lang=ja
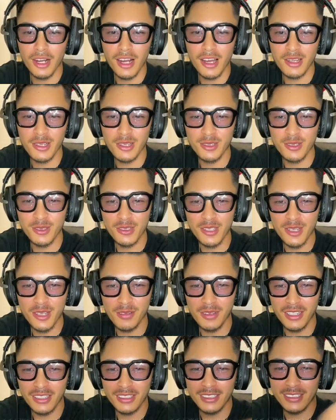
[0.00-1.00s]
バラありがとうご
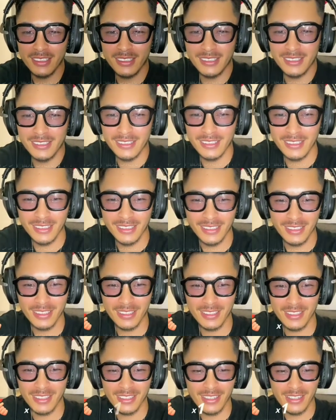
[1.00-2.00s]
ざいます
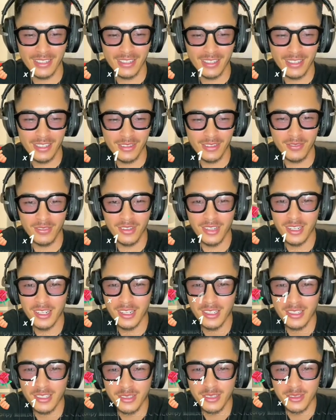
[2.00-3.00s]

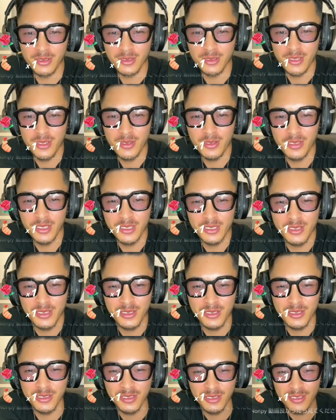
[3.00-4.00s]
バラありがとうございま
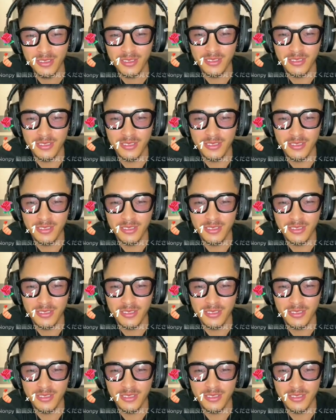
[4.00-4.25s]
す